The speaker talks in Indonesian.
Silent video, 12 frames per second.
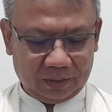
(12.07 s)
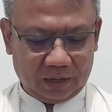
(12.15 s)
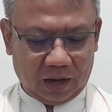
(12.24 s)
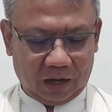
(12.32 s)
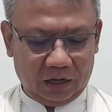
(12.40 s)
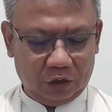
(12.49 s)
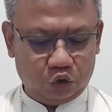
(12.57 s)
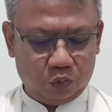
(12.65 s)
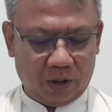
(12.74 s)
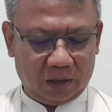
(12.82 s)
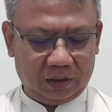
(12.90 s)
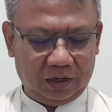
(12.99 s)
Hari ini
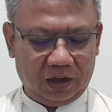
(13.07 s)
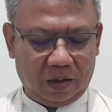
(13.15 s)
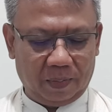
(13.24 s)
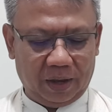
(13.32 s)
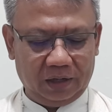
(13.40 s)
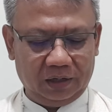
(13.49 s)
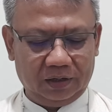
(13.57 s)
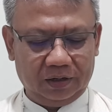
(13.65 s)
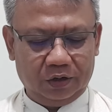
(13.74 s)
Jumat 3 Mei